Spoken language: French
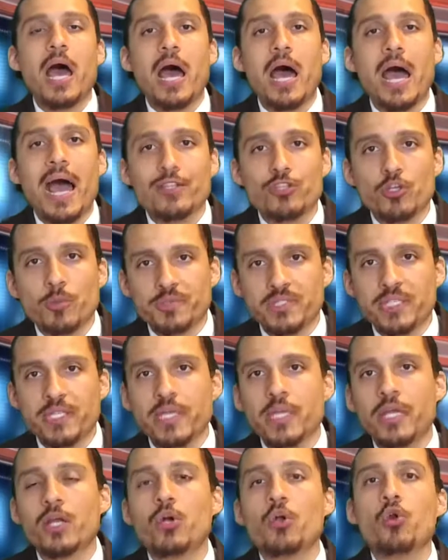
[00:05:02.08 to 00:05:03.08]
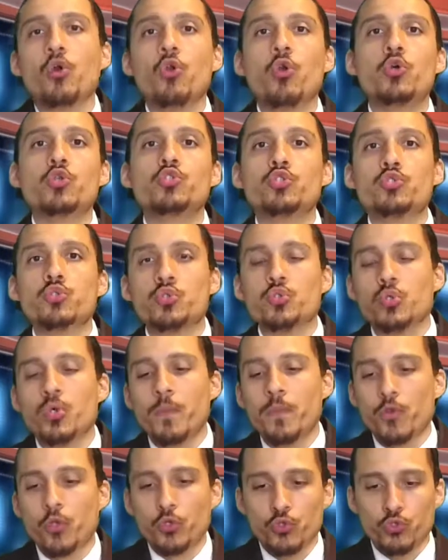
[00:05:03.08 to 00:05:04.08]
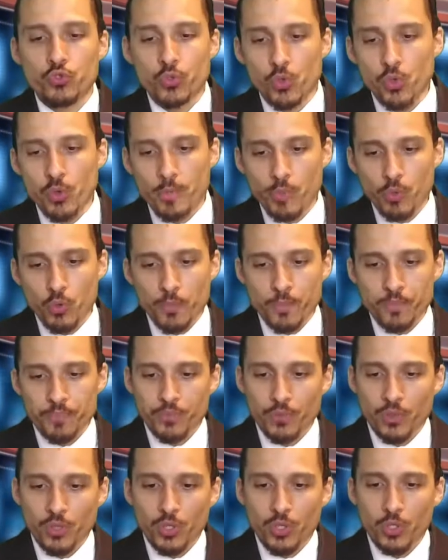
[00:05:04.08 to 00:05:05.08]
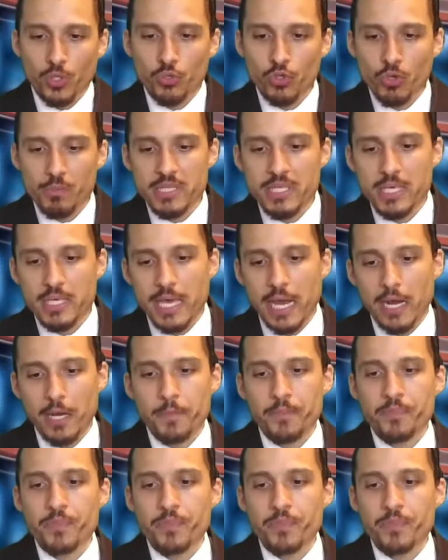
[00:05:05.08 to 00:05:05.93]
adopter le jour du repos dominical.